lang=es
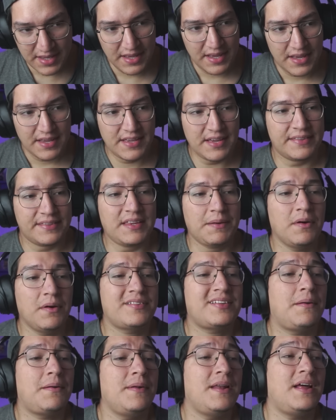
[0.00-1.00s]
Y estamos
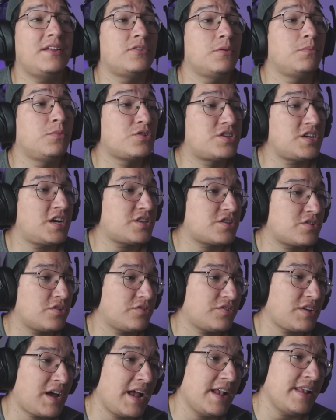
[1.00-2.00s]
hablando, muchachos,
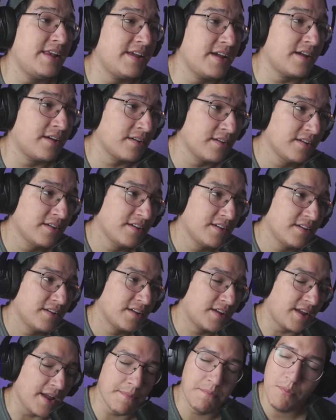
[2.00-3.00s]
alguien
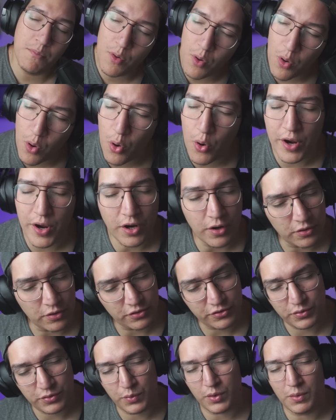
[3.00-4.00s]
que es muy
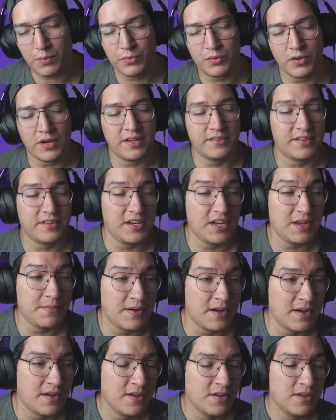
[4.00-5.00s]
conocido en el mundo de Alianza
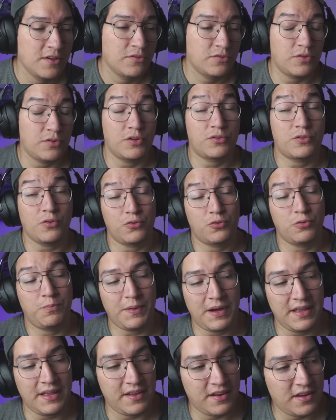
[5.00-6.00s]
Lima, sobre todo su
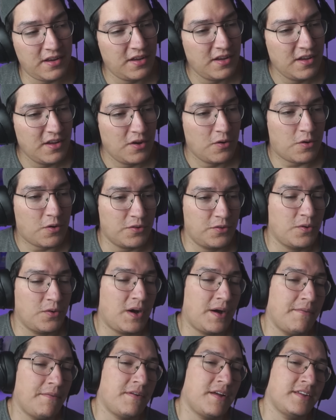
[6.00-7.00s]
padre, cuando
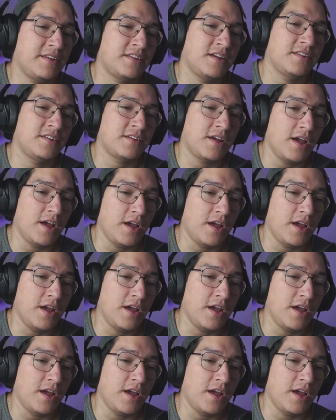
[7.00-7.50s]
habla y te dice,